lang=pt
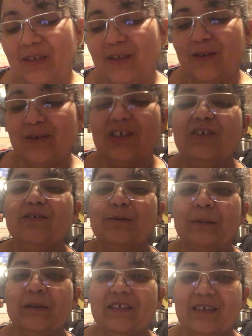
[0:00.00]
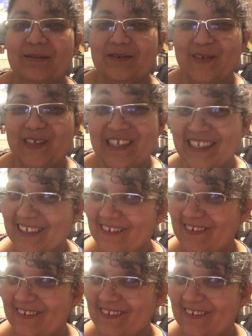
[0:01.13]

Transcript: e hoje eu vou mostrar para vocês.